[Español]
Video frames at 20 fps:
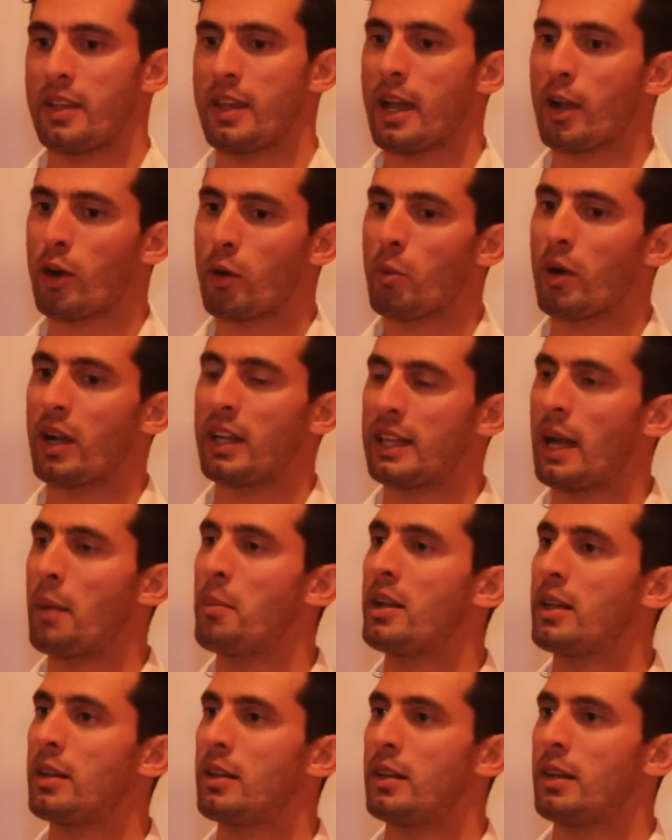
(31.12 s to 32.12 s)
y es como que
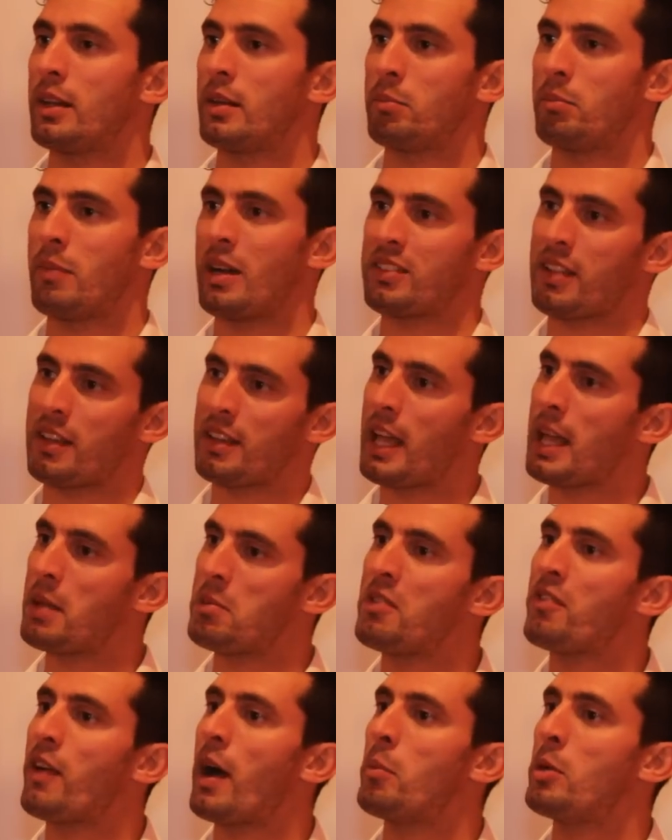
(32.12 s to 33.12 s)
también, más allá de
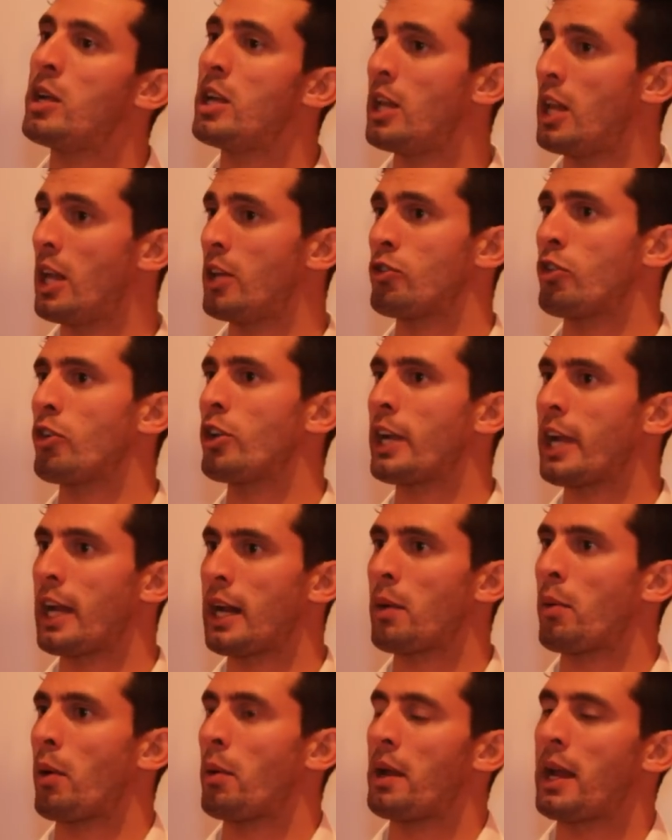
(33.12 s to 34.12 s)
mi familia y yo de
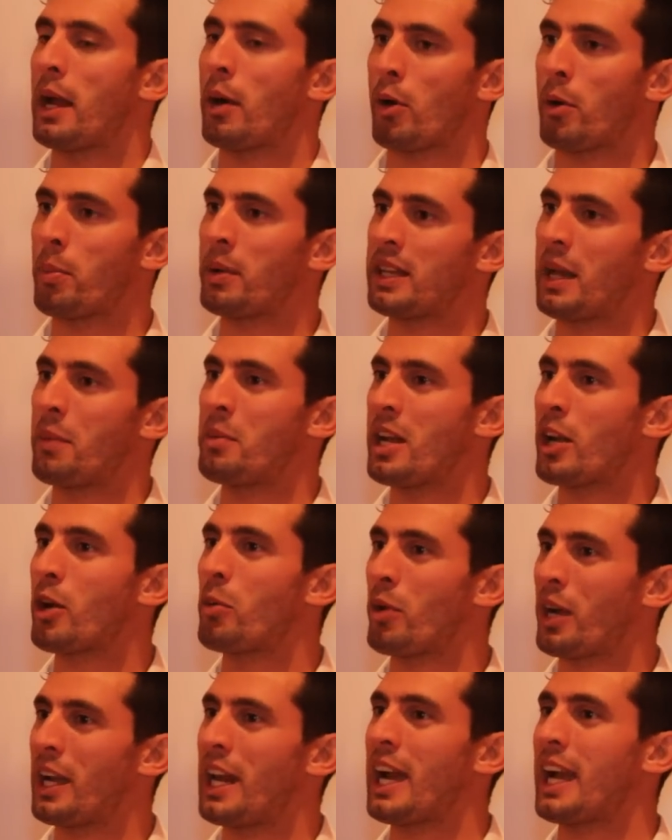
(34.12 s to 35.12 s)
querer volver a Europa, también es
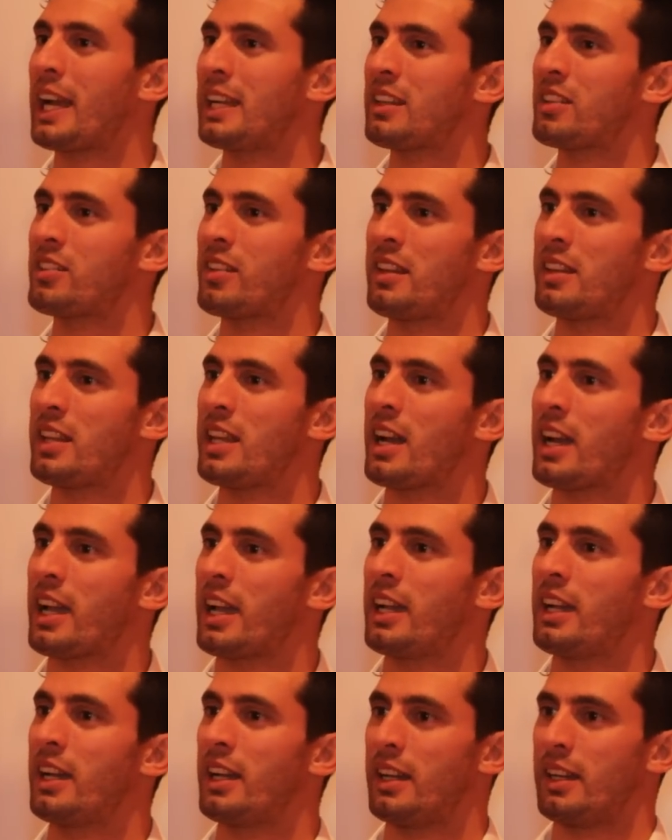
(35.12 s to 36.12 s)
como que la gente sentía
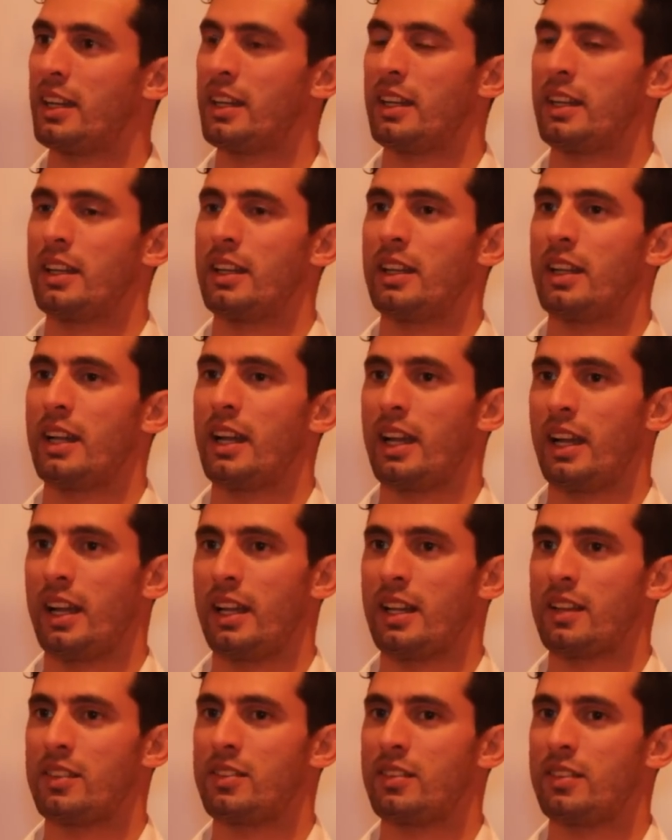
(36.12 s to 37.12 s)
que
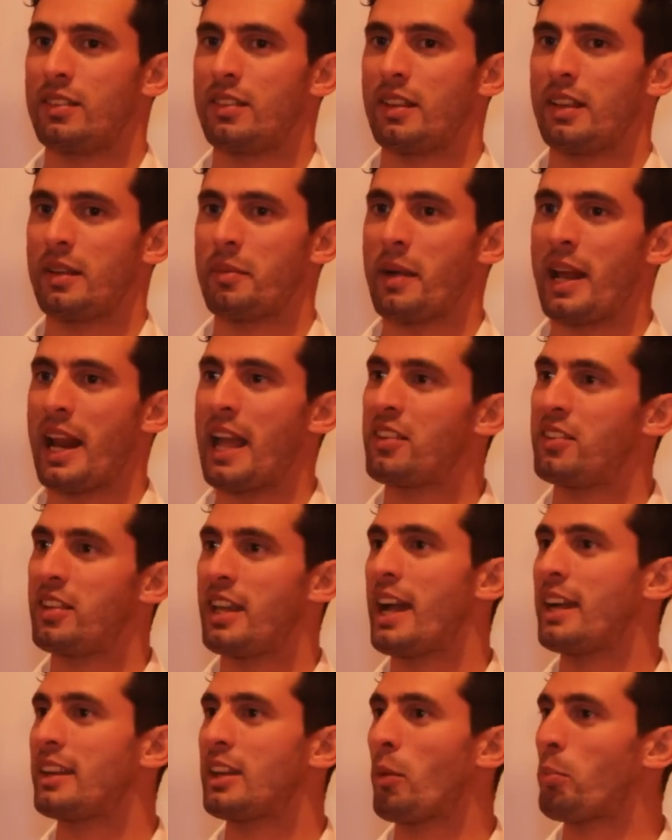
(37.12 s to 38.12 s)
eh,
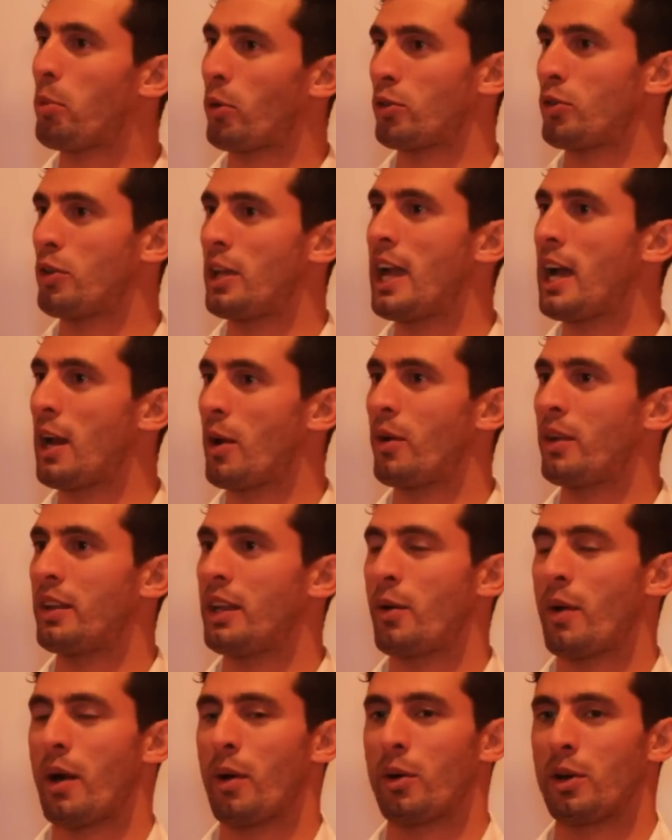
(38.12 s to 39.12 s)
merecía esta oportunidad
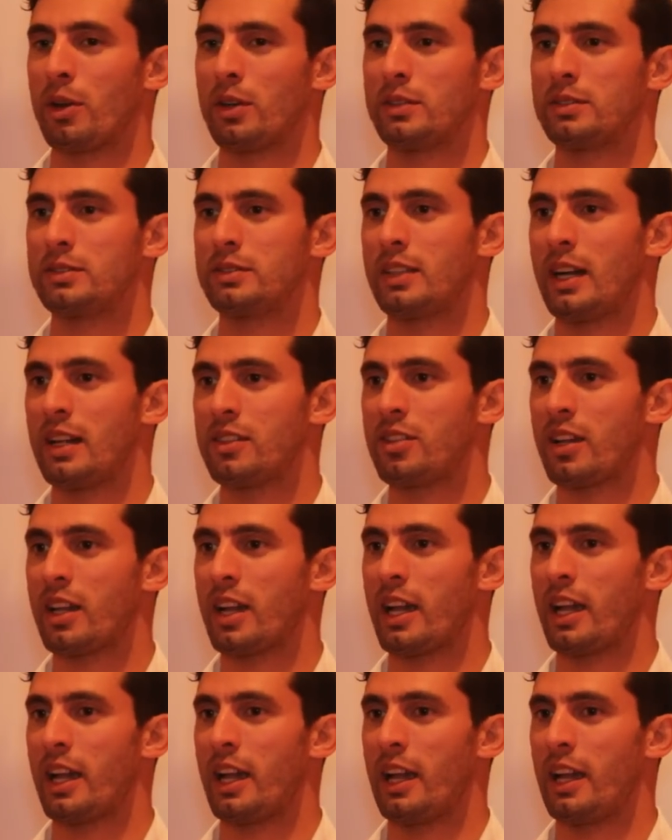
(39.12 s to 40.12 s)
de nuevo, ¿no? Así
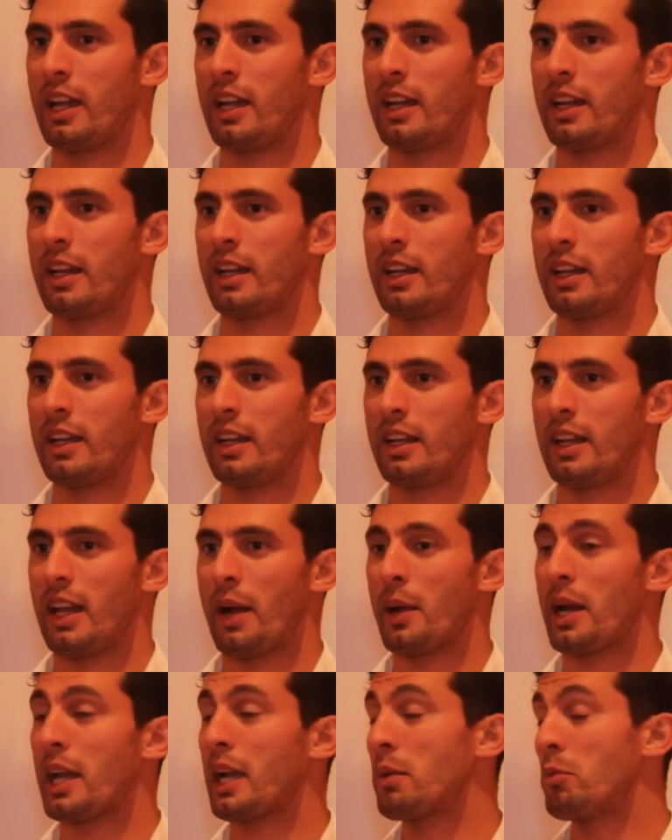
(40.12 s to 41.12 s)
que
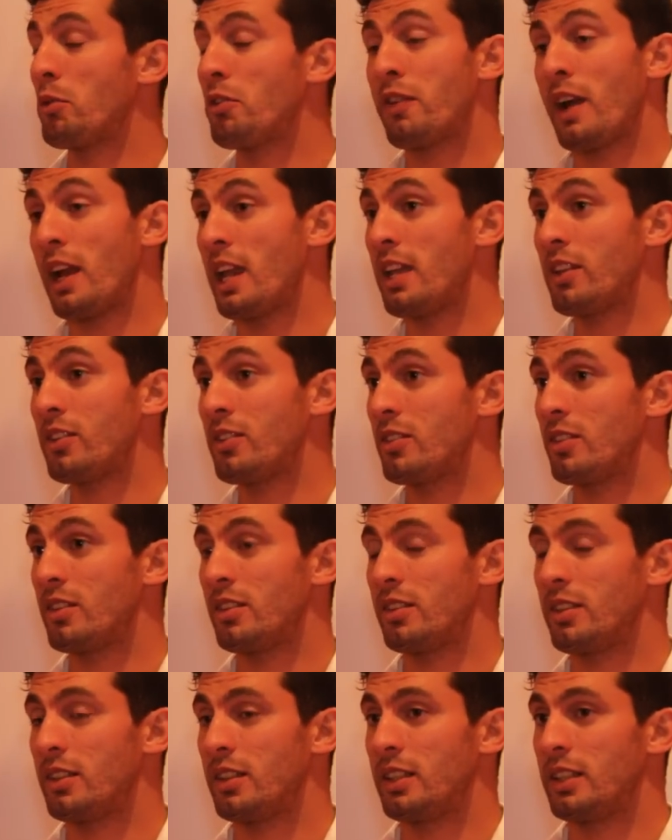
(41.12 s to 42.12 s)
la verdad que muy feliz,
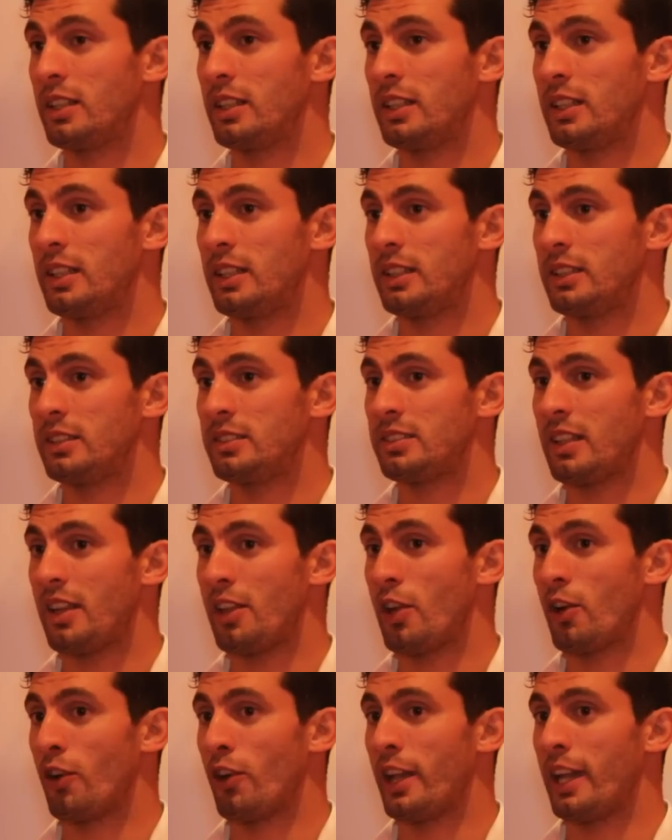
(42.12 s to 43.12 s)
se
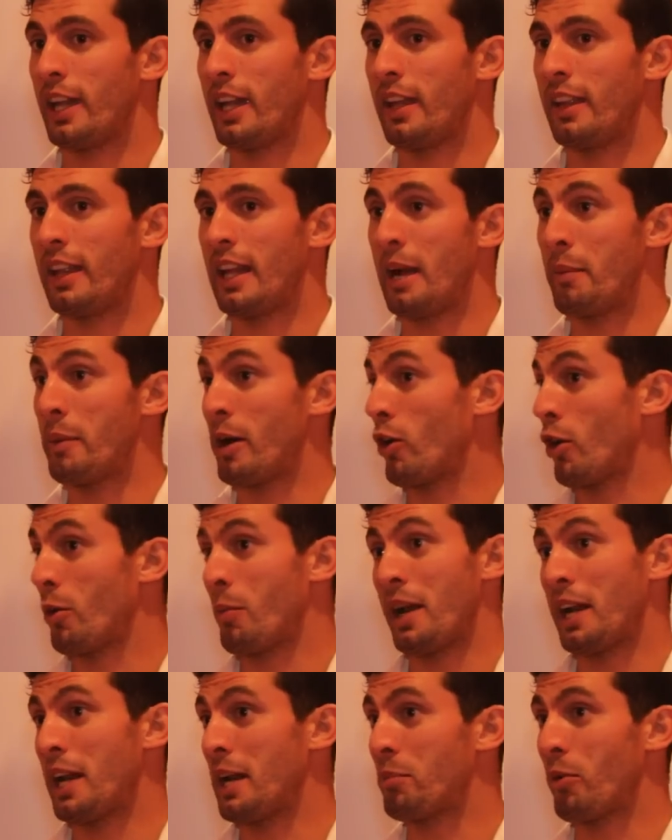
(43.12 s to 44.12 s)
dio de, la mejor
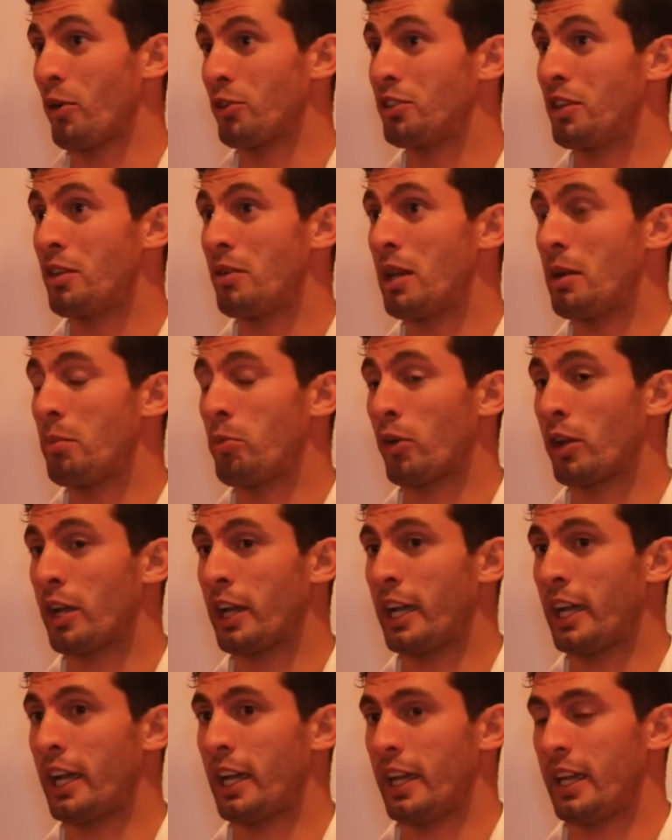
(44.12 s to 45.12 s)
manera posible
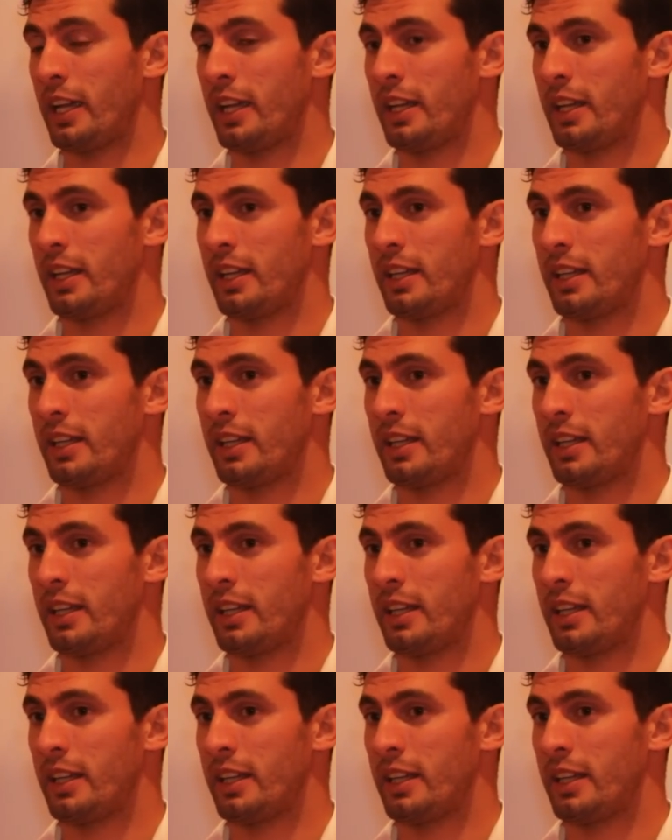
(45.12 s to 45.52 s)
porque